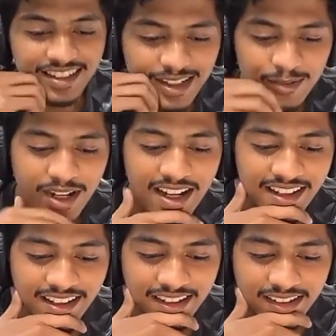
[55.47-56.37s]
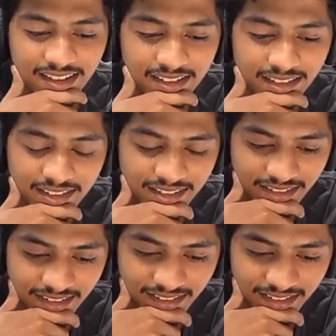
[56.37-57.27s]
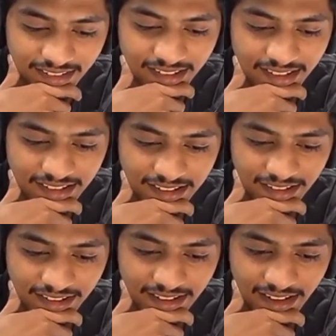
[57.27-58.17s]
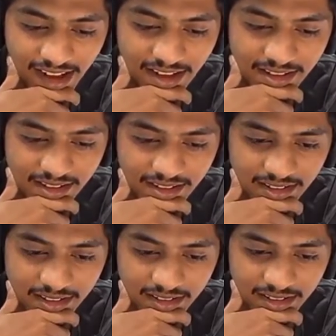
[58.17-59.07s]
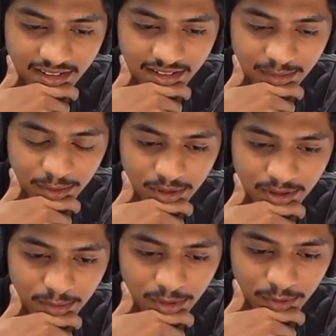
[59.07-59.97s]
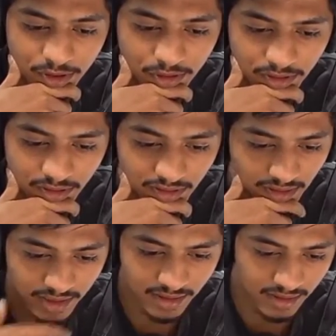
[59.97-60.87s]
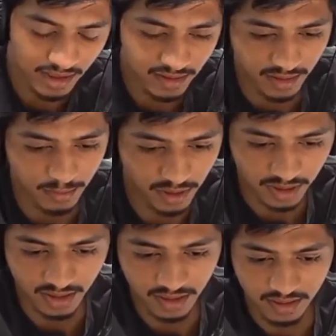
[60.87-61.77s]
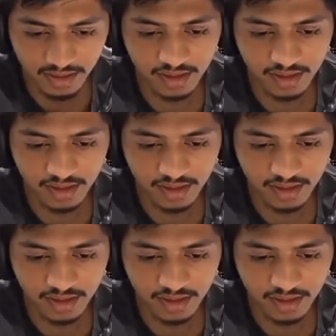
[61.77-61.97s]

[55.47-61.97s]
अरे भाई अरे लैंड कब होगा ब्रो मेरे को आइडिया नहीं लान कब होगा शायद